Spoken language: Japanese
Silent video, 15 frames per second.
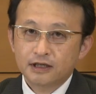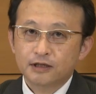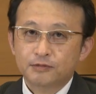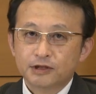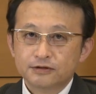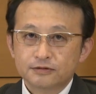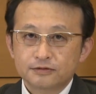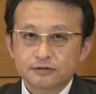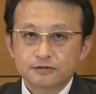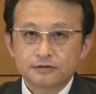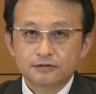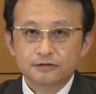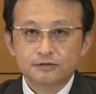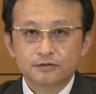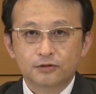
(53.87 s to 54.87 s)
まず
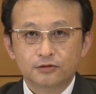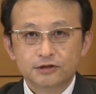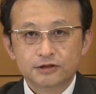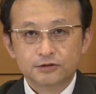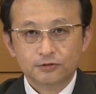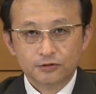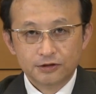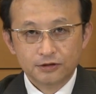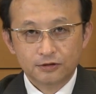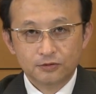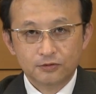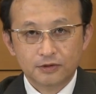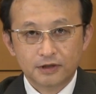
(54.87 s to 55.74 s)
本日の議論